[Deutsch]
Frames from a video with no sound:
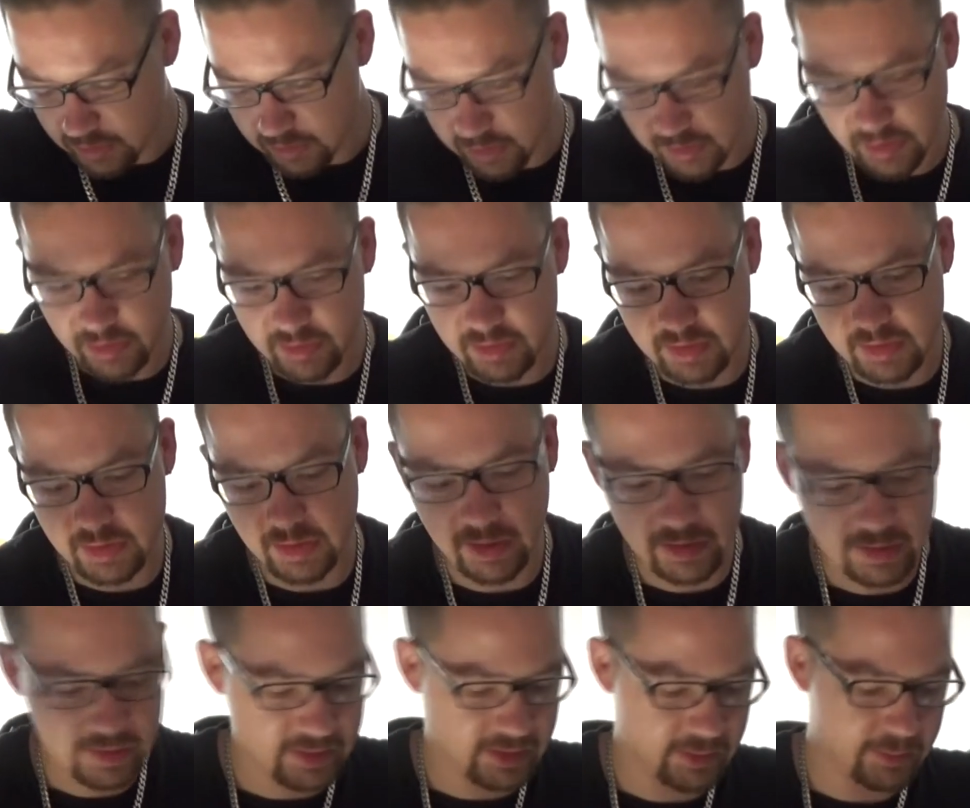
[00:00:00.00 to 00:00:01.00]
Nee, das ist ein
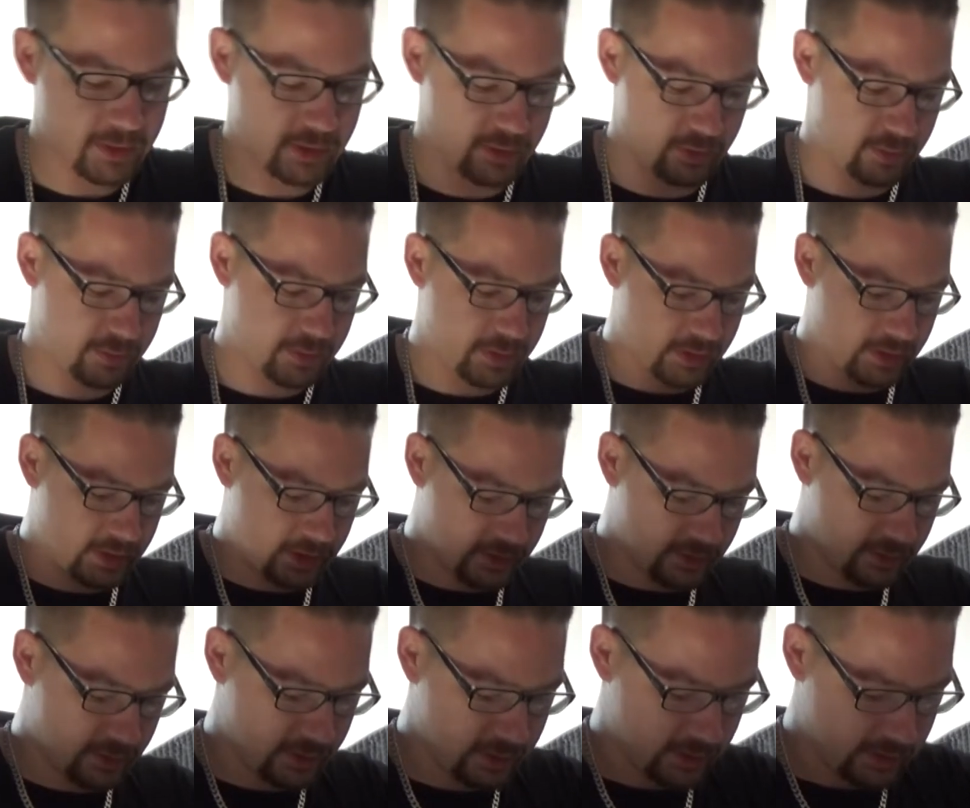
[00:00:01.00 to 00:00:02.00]
altes Amazon. Okay,
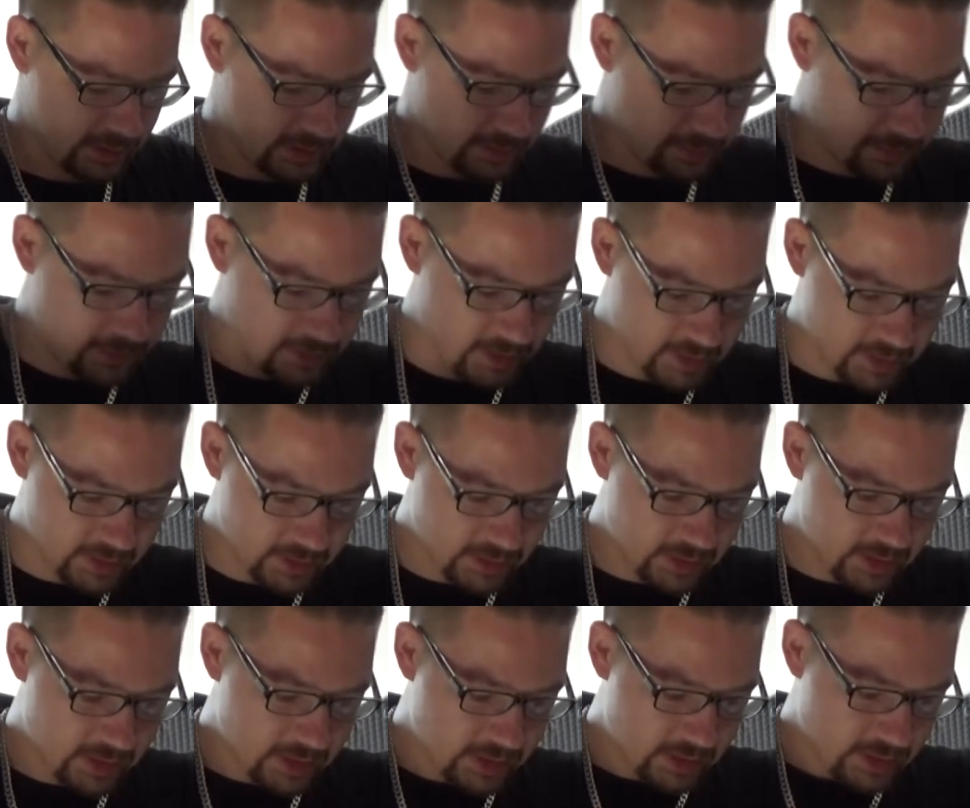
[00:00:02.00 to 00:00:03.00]
gut, ich hab's,
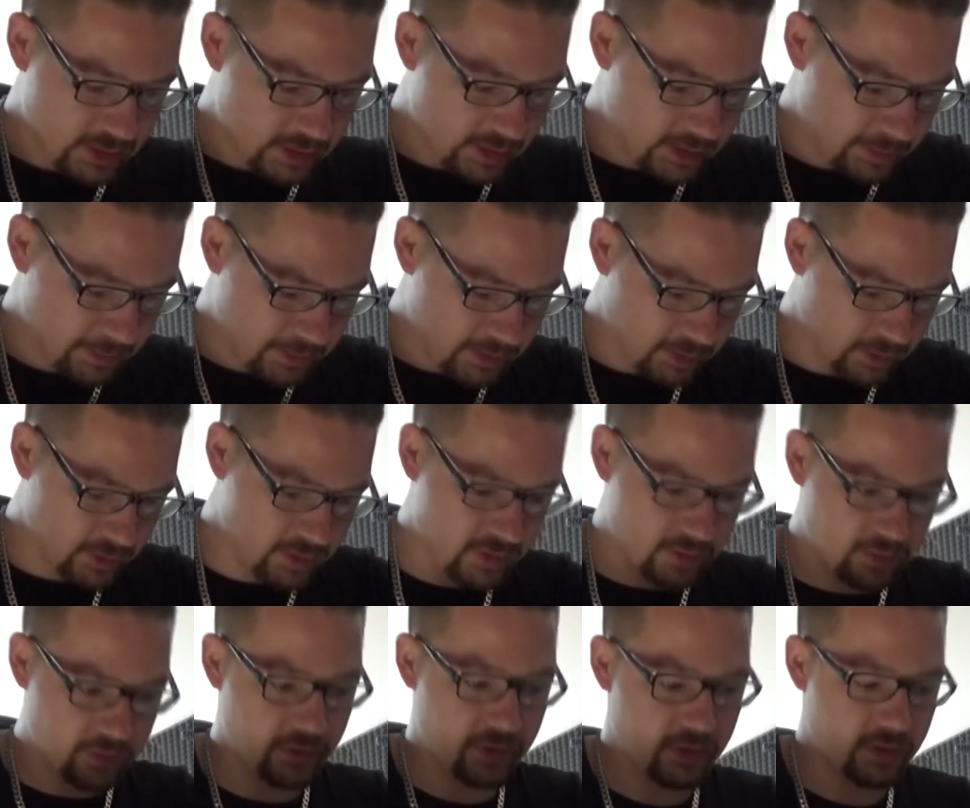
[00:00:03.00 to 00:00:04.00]
ich hab's
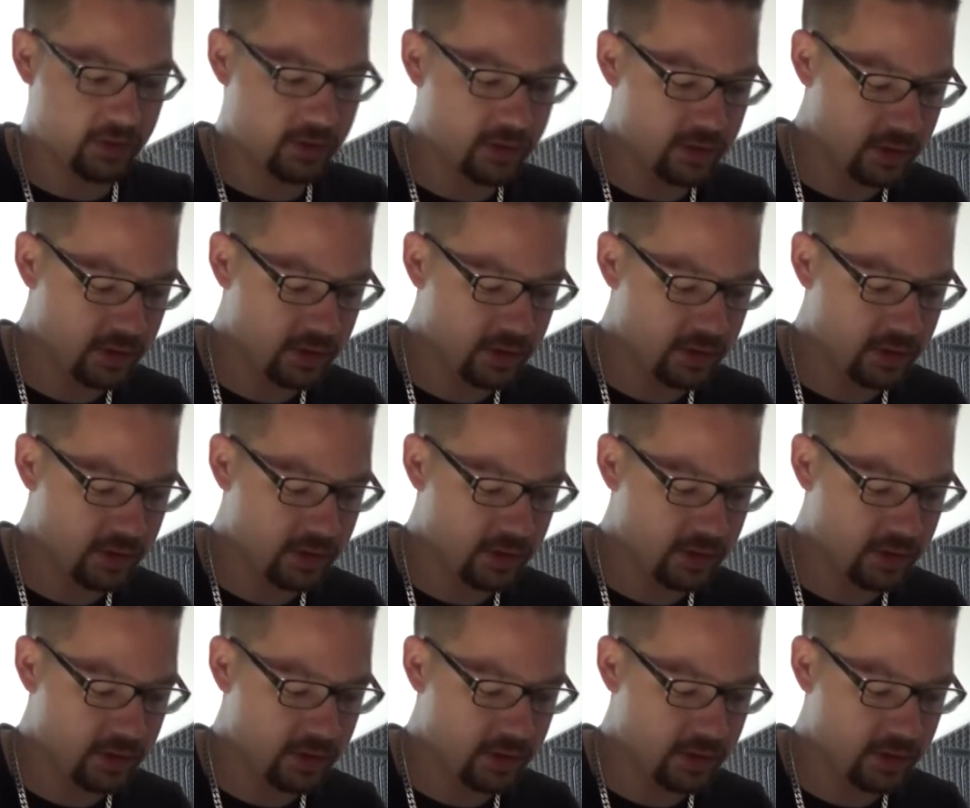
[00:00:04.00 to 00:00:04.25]
rausgefunden.